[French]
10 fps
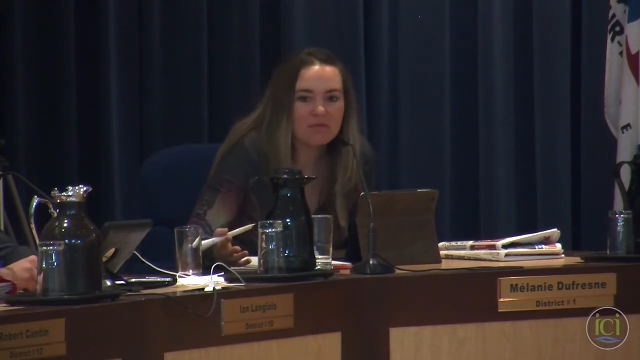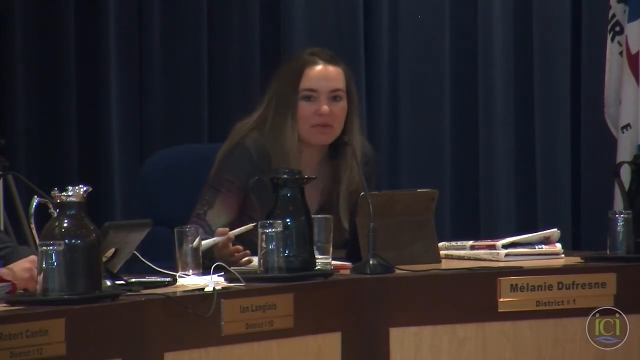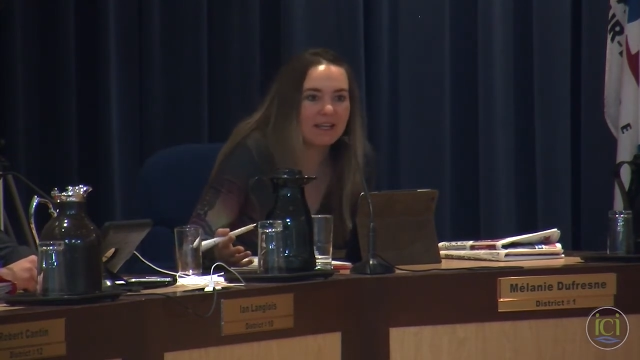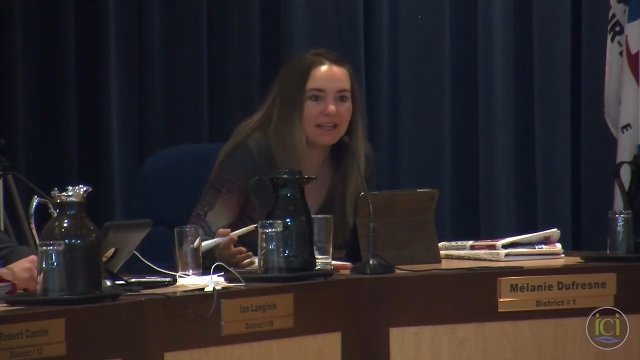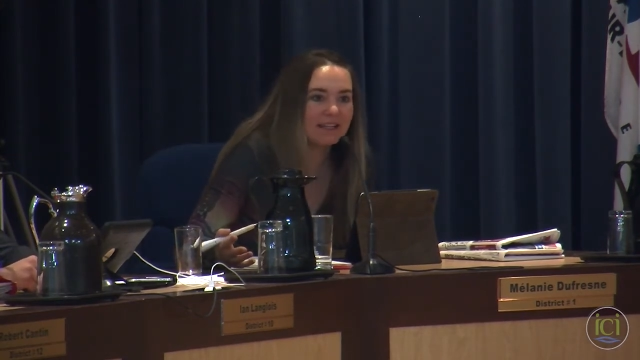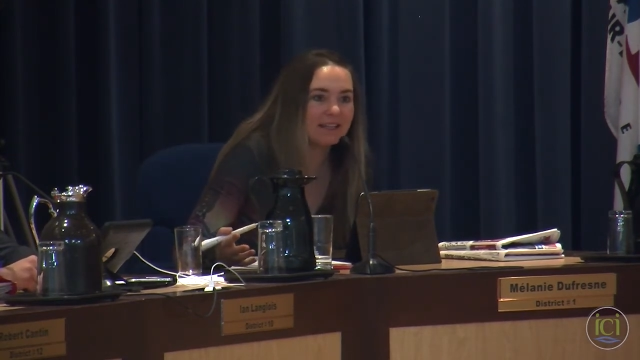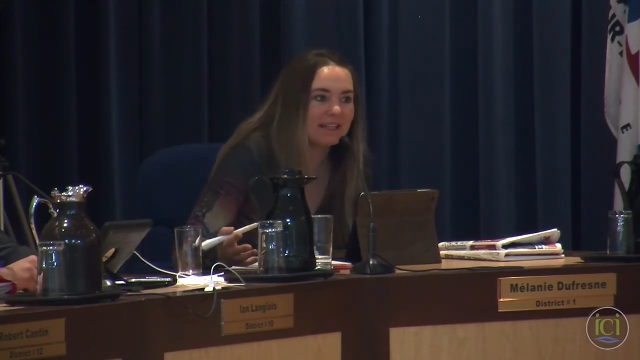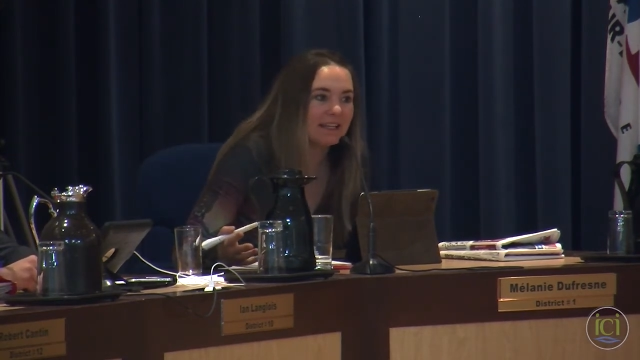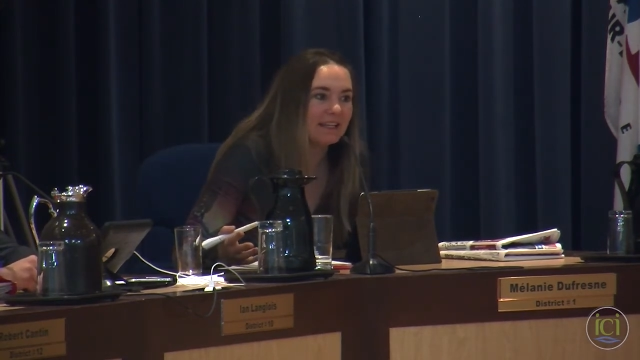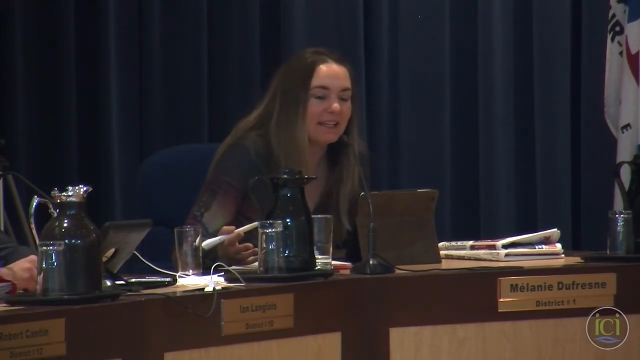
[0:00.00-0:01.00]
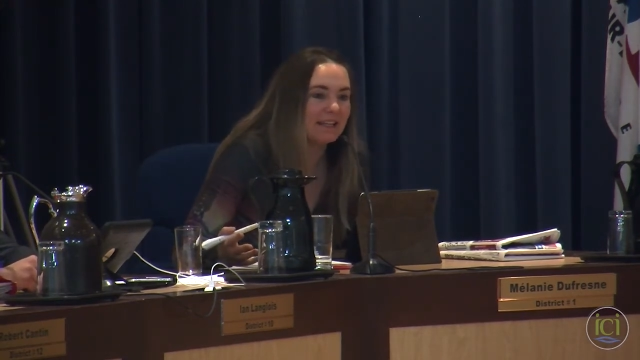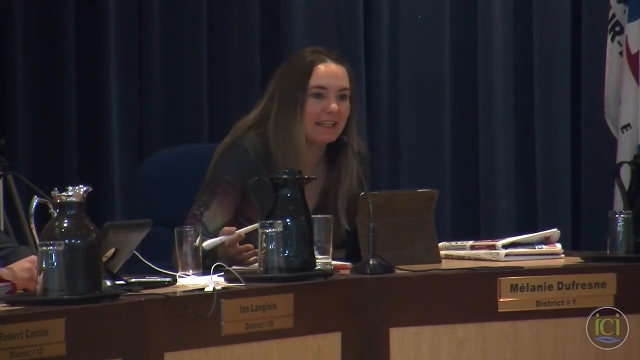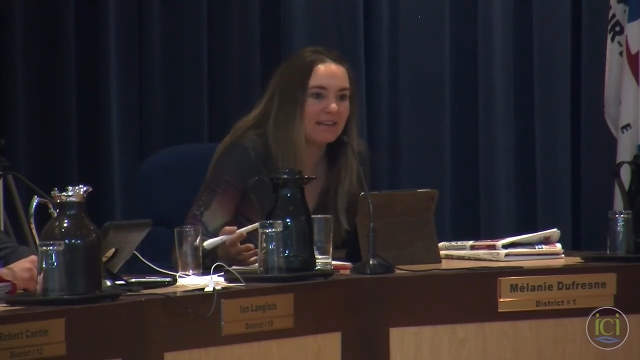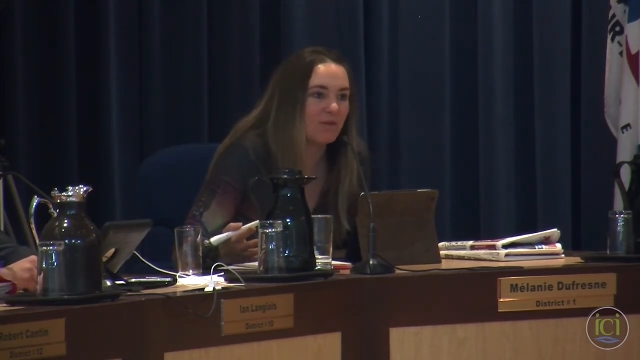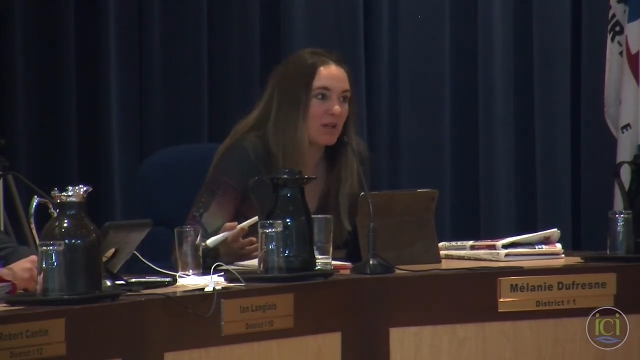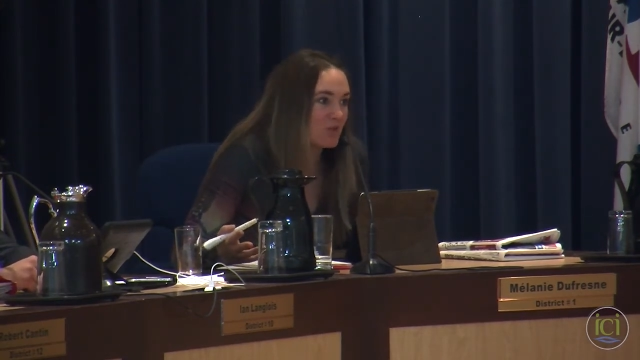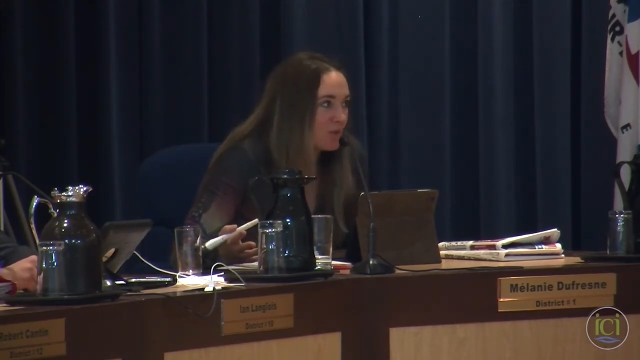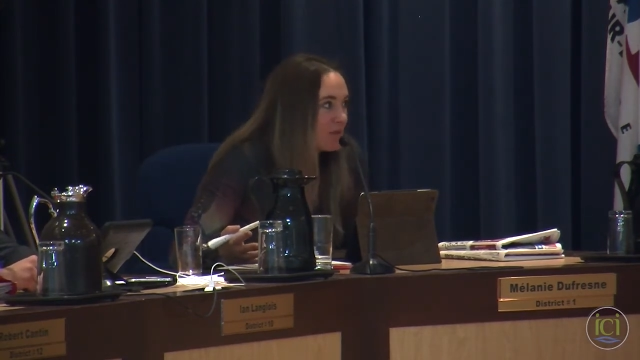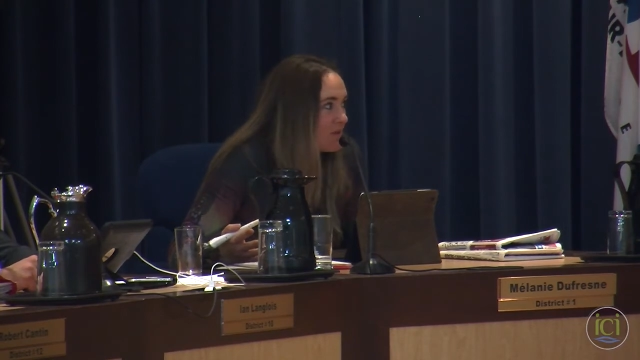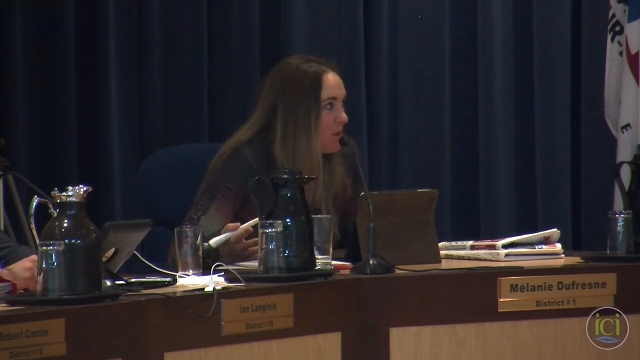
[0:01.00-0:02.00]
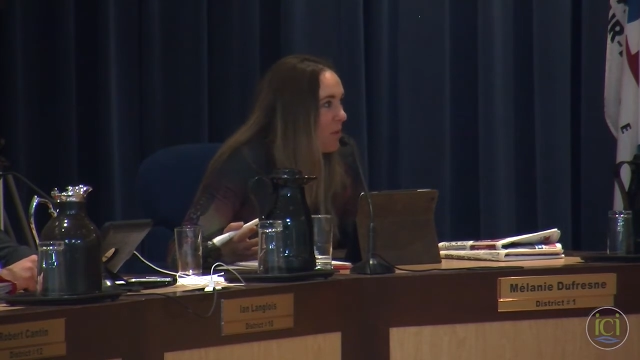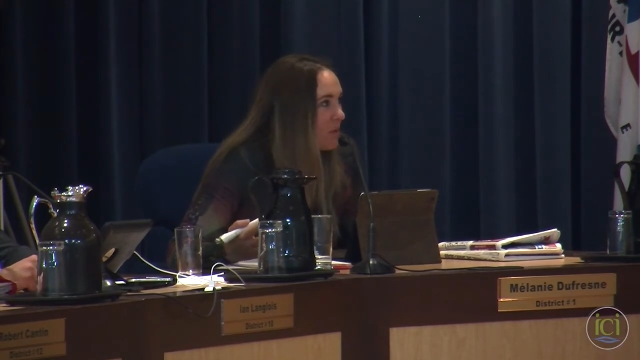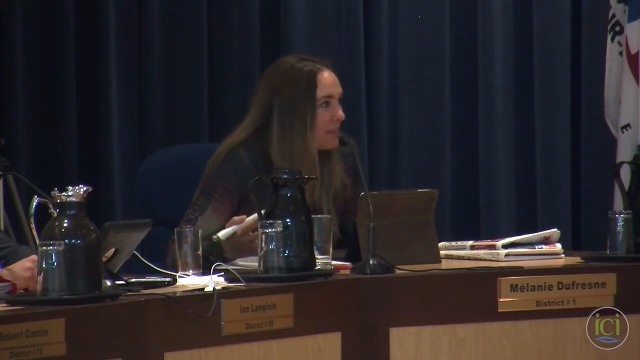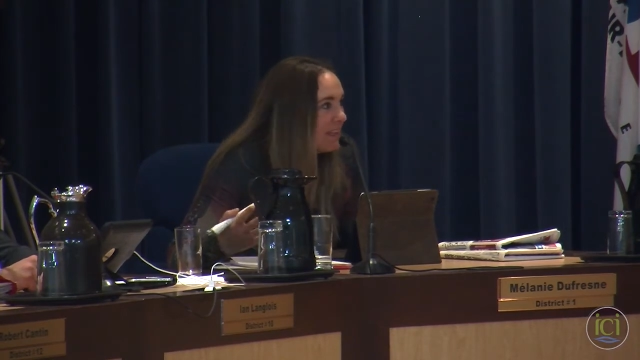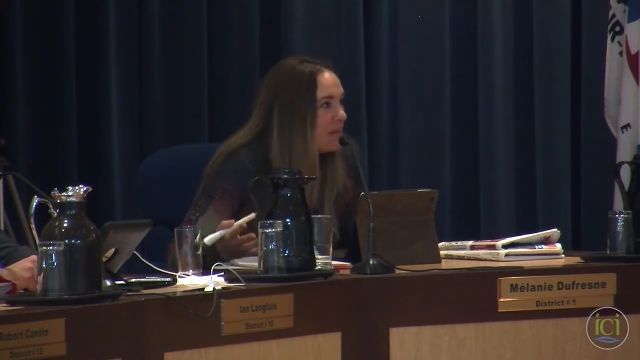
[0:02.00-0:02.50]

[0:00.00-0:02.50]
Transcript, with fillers: mais les, des voitures qui sont remontées, que